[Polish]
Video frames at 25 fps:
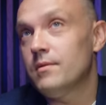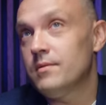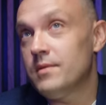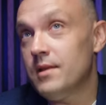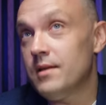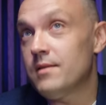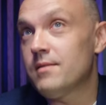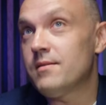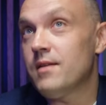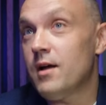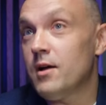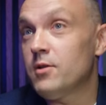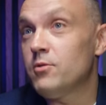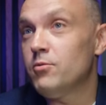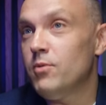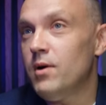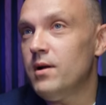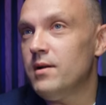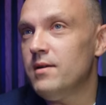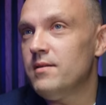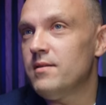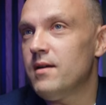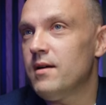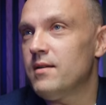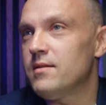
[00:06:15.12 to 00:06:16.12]

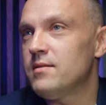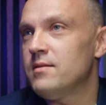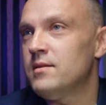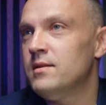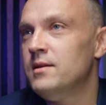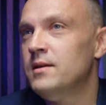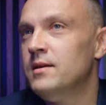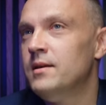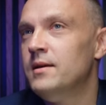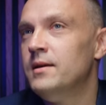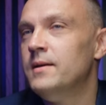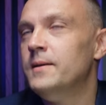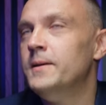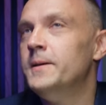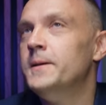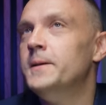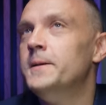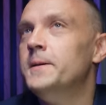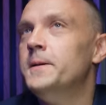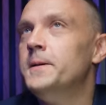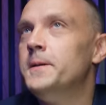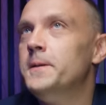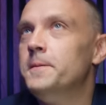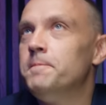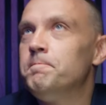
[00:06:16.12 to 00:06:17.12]
dezaktualizacji.
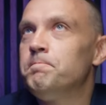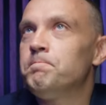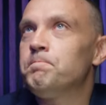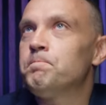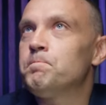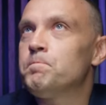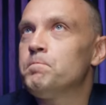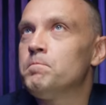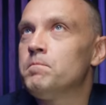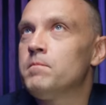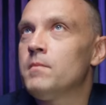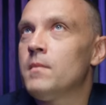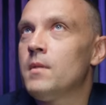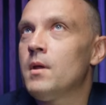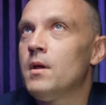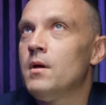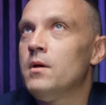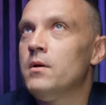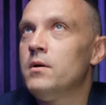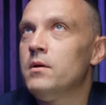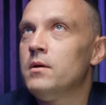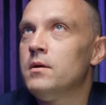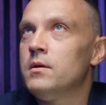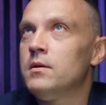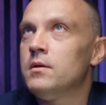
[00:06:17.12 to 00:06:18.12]
Mm,
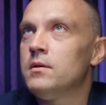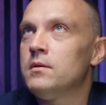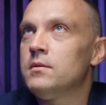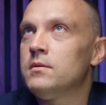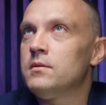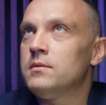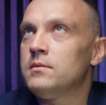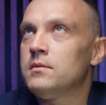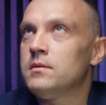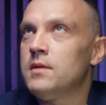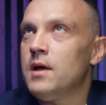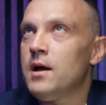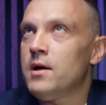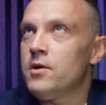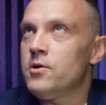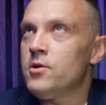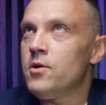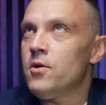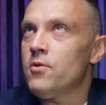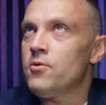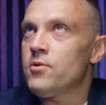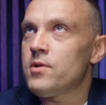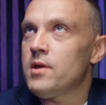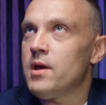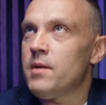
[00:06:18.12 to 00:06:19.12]
e, ta
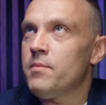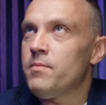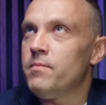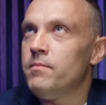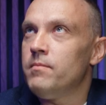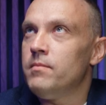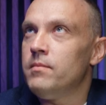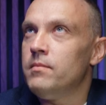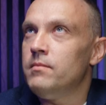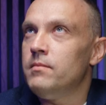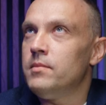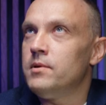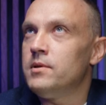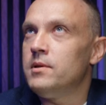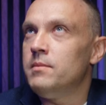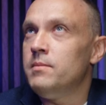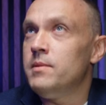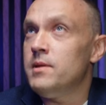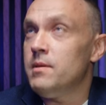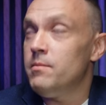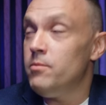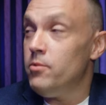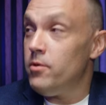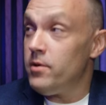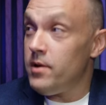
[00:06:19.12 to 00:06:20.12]
książka,
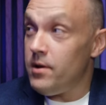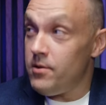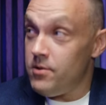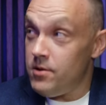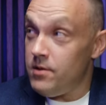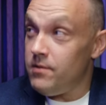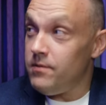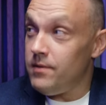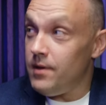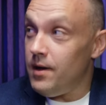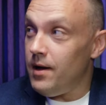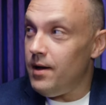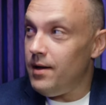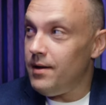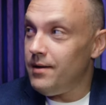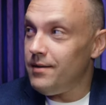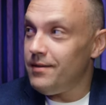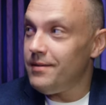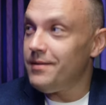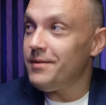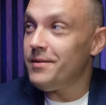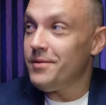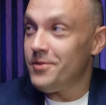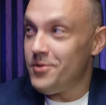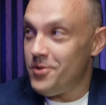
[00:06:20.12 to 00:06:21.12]
gdyby nie było Radziwia,
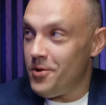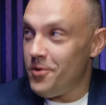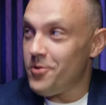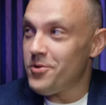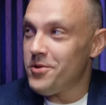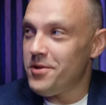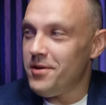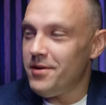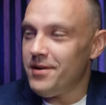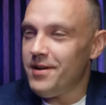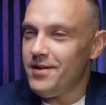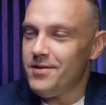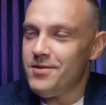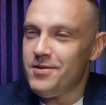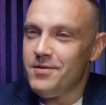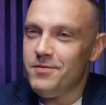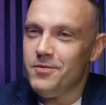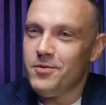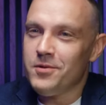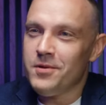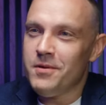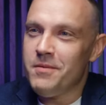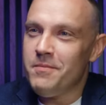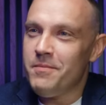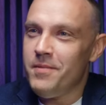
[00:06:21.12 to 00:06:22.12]
książki o
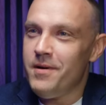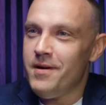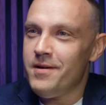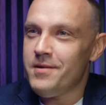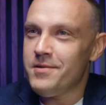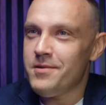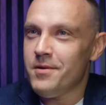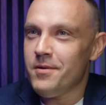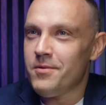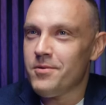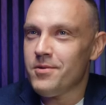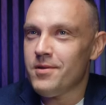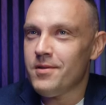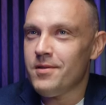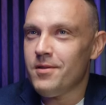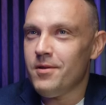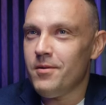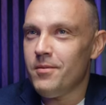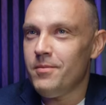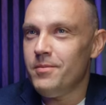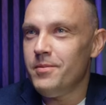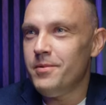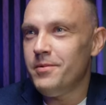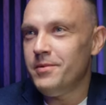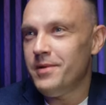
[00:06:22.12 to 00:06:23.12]
Radziwiu, to bym powiedział, że
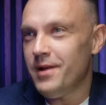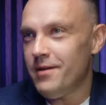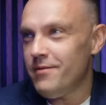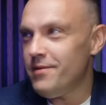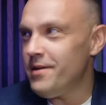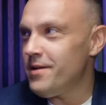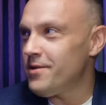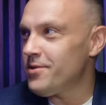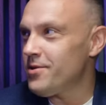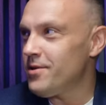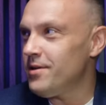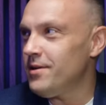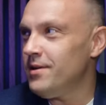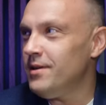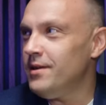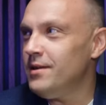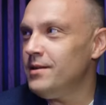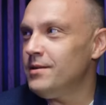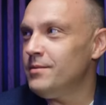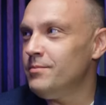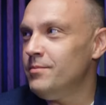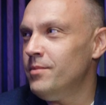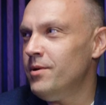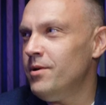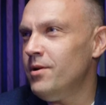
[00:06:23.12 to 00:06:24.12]
to był największy
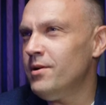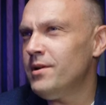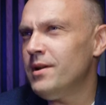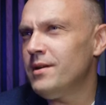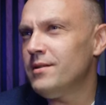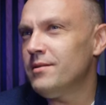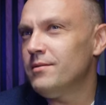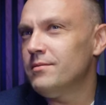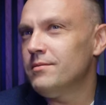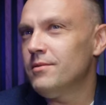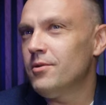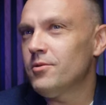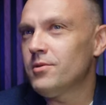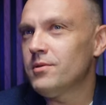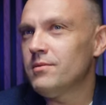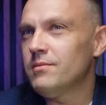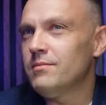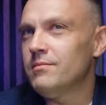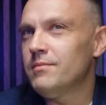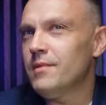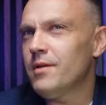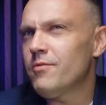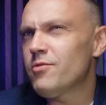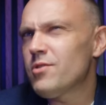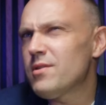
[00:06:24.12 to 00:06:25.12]
hit, bo ona, do,
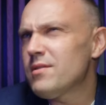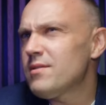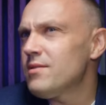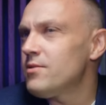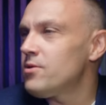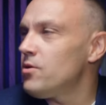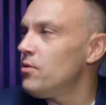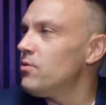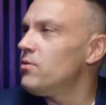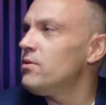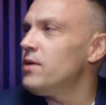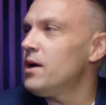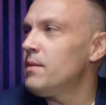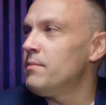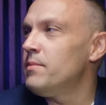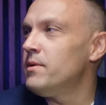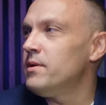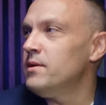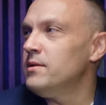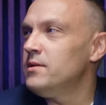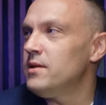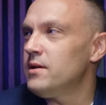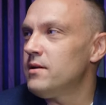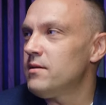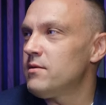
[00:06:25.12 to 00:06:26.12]
no wszyscy się jakby
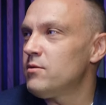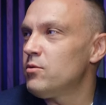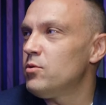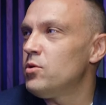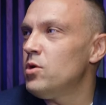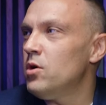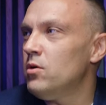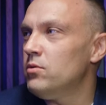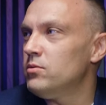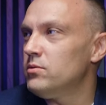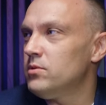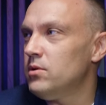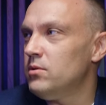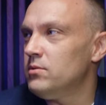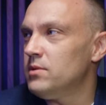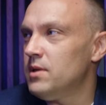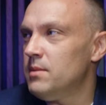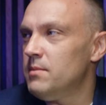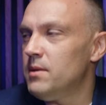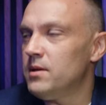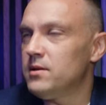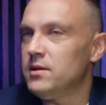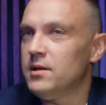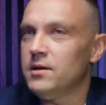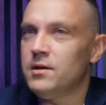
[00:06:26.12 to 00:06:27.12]
interesują mm. tą
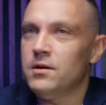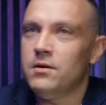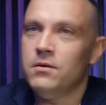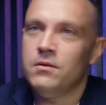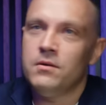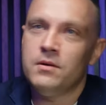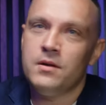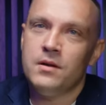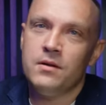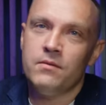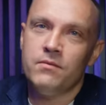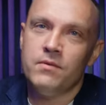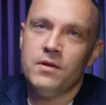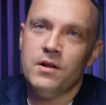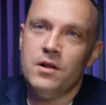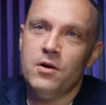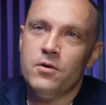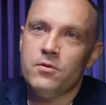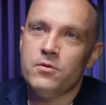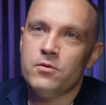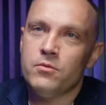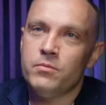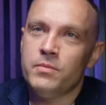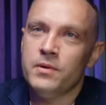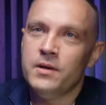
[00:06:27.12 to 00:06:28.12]
tematyką, ona wiele
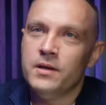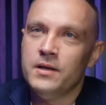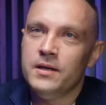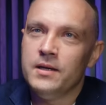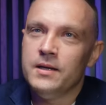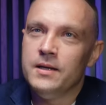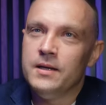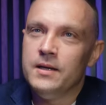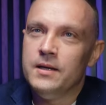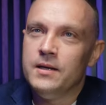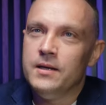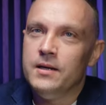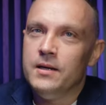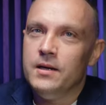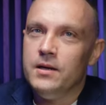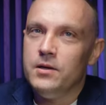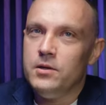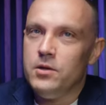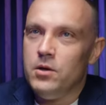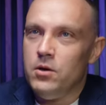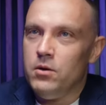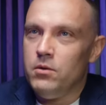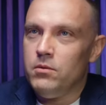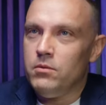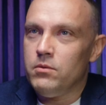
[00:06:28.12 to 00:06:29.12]
osób
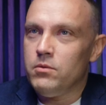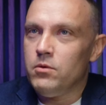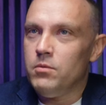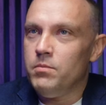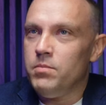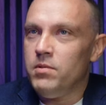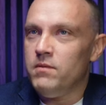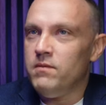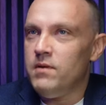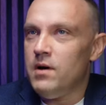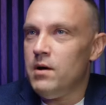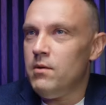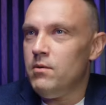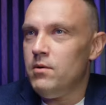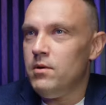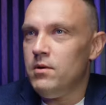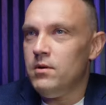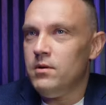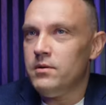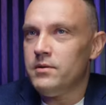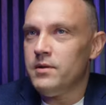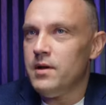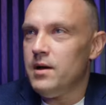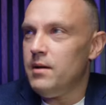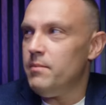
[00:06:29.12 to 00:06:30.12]
ją
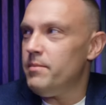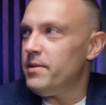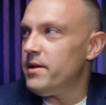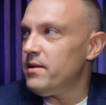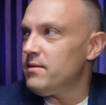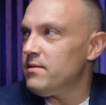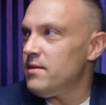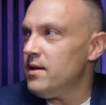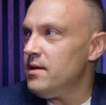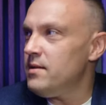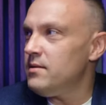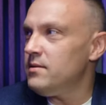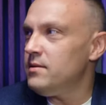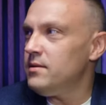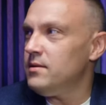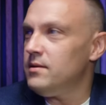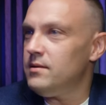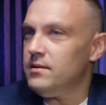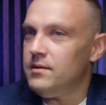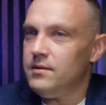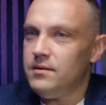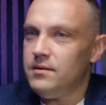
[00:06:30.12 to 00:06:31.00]
kupowało na prezenty,